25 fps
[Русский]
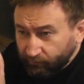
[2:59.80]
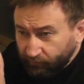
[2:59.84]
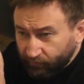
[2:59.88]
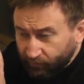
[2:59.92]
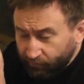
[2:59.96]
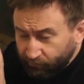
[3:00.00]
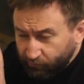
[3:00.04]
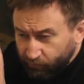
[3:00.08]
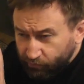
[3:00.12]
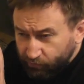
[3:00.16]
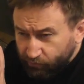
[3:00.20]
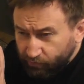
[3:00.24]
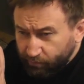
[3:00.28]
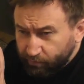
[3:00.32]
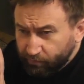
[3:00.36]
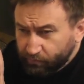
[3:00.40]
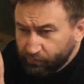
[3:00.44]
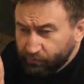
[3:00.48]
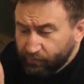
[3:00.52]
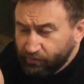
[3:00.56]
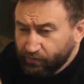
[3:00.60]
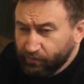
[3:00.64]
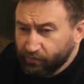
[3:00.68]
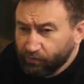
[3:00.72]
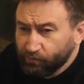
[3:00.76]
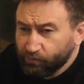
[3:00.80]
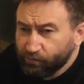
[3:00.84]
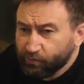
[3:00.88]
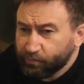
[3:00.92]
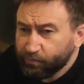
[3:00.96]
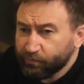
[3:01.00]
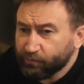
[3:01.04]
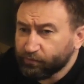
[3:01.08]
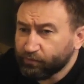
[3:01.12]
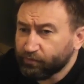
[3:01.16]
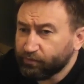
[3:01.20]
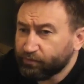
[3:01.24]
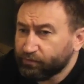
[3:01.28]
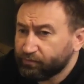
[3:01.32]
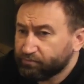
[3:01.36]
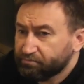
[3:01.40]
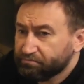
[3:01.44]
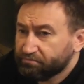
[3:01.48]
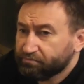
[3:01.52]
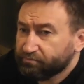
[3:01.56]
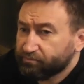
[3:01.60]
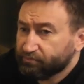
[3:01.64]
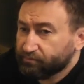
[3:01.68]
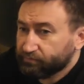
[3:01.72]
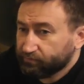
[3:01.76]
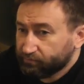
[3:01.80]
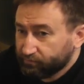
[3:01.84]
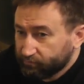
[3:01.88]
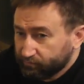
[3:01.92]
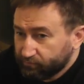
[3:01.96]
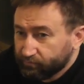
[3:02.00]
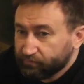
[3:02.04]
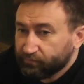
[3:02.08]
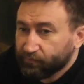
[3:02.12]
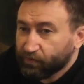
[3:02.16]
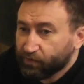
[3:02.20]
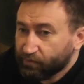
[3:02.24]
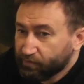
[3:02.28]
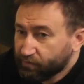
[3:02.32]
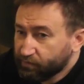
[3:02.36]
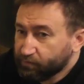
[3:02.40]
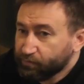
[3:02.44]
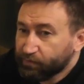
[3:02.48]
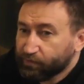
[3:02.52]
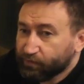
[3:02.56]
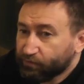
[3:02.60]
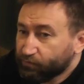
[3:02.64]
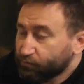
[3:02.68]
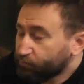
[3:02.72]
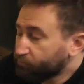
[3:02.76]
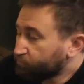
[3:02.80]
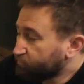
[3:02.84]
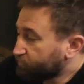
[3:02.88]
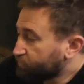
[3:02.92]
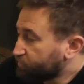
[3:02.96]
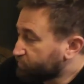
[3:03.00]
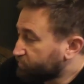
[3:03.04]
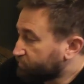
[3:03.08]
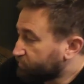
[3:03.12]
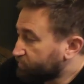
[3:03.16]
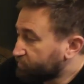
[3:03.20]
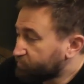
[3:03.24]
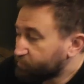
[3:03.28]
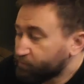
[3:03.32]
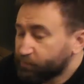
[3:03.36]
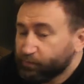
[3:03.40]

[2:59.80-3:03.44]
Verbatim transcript: Вот чтобы не лопнул, рекомендую начинать